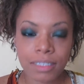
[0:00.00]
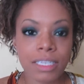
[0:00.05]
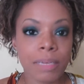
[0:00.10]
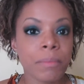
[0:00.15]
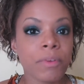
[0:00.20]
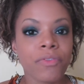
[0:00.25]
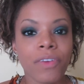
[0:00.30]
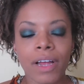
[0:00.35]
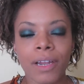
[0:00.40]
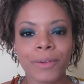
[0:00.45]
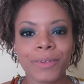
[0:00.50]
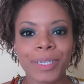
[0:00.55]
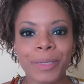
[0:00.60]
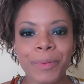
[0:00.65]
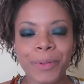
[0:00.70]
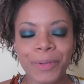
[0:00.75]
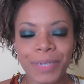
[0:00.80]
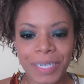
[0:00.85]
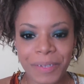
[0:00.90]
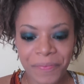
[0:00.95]
Sempre falo
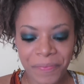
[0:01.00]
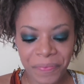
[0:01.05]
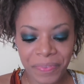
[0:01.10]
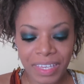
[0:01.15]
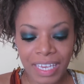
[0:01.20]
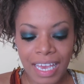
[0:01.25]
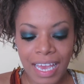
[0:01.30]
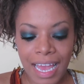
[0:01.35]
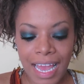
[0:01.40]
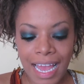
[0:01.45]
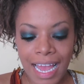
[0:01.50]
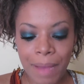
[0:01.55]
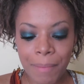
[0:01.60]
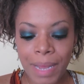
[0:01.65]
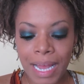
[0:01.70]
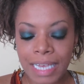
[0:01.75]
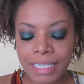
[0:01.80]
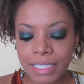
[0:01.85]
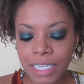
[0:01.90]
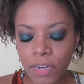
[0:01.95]
rímel, né? É a
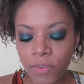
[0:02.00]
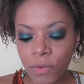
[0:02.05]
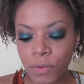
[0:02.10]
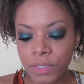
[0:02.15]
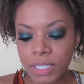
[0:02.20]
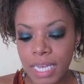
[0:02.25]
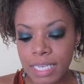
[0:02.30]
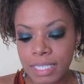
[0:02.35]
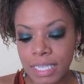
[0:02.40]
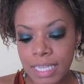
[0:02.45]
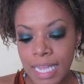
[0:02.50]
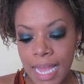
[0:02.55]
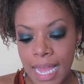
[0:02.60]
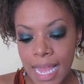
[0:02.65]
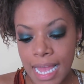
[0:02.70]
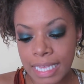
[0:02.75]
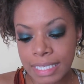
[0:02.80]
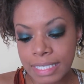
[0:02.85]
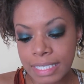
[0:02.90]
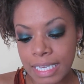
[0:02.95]
máscara, eu vou usar essa da
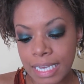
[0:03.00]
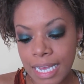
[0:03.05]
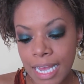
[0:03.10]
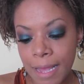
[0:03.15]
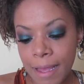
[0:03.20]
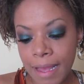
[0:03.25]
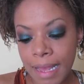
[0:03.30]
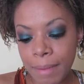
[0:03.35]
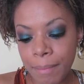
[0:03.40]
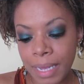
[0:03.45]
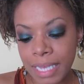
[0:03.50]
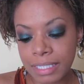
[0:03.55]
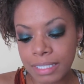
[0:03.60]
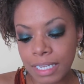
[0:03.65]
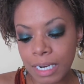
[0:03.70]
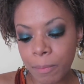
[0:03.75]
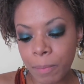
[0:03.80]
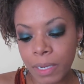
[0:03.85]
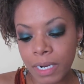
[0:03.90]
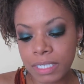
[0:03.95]
Essica, a
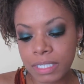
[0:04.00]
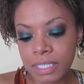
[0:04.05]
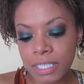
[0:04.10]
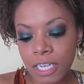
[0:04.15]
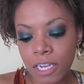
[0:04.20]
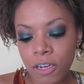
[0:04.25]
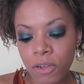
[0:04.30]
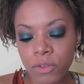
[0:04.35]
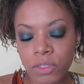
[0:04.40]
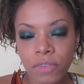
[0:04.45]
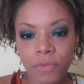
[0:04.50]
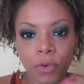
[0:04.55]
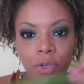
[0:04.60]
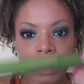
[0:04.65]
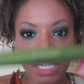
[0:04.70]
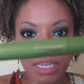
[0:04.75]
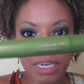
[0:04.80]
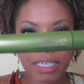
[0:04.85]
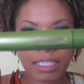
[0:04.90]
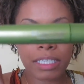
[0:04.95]
máscara para cílios e
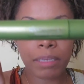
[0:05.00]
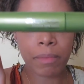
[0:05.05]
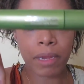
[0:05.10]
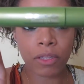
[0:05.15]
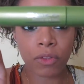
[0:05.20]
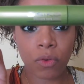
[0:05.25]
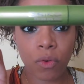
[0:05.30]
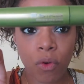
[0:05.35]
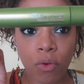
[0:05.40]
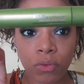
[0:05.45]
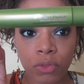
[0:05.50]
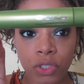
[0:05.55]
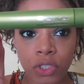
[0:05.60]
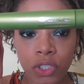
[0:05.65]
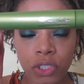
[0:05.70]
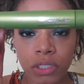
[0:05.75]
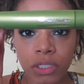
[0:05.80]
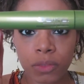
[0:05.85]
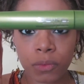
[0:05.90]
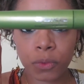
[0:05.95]
fortalecimento
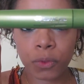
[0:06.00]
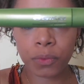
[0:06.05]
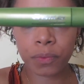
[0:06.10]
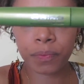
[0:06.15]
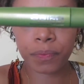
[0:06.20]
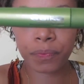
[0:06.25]
contínuo.